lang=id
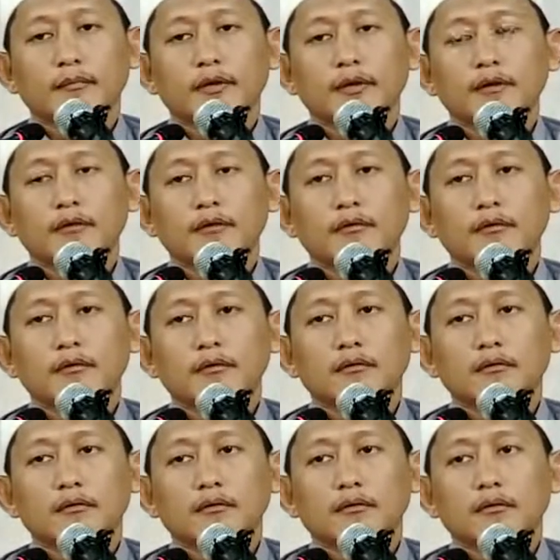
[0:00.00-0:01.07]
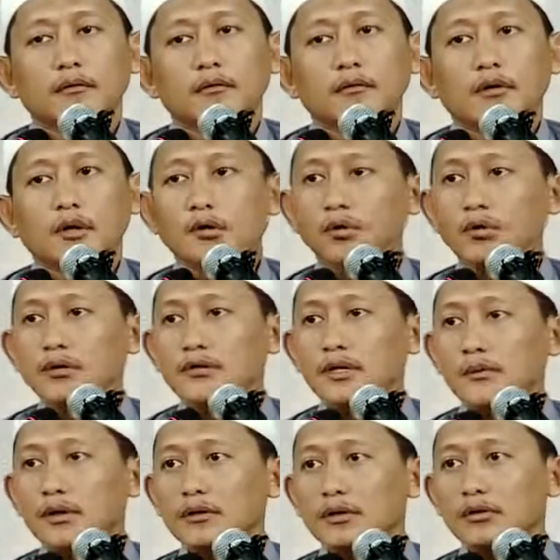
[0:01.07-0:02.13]
Iya. Dahulu di
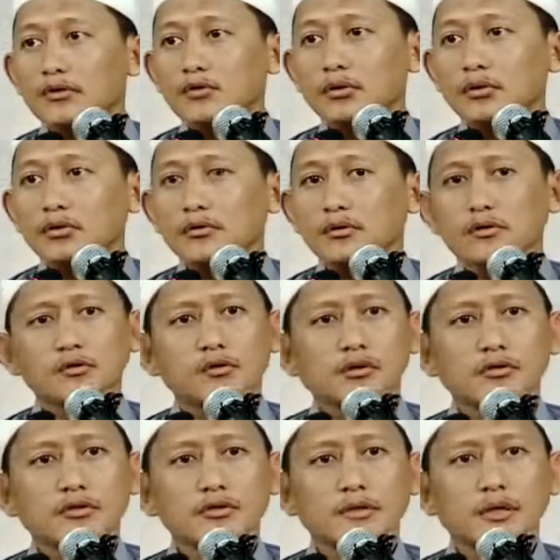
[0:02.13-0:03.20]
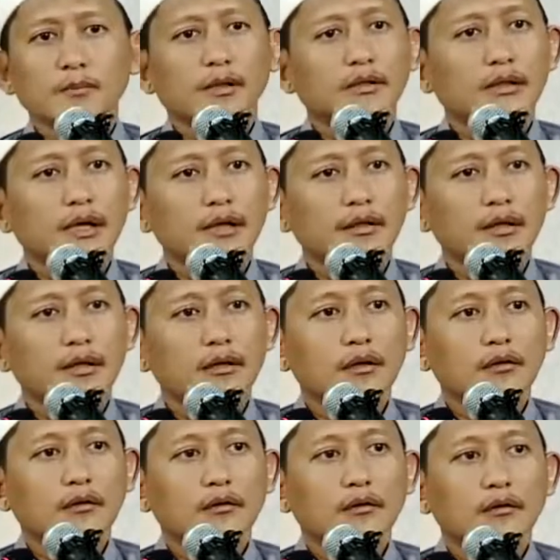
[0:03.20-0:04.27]
zaman Rasul, Rasulullah SAW mentahdir.
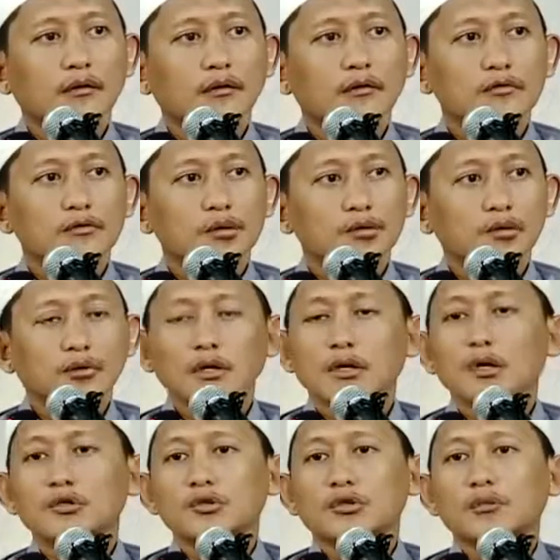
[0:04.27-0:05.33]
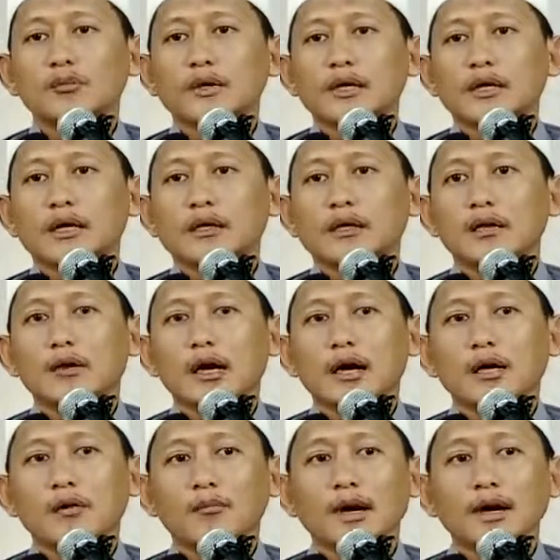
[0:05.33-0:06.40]
Contohnya Rasulullah mengingatkan
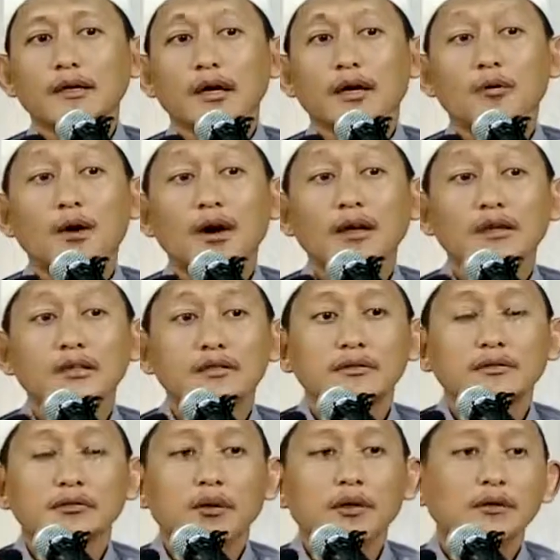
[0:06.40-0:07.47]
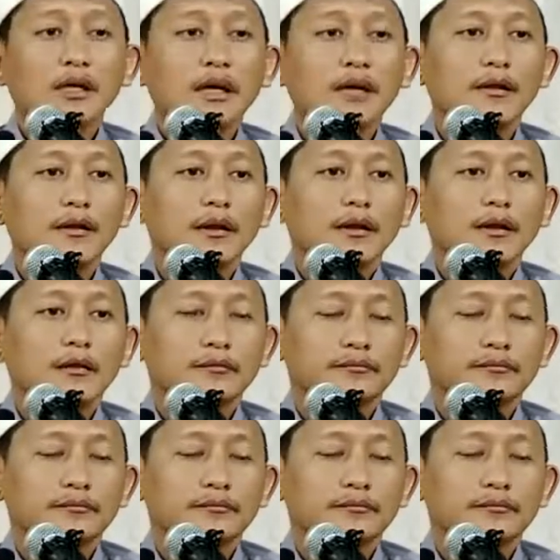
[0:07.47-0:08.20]
akan bahaya khawarij. Itu kan tahdir.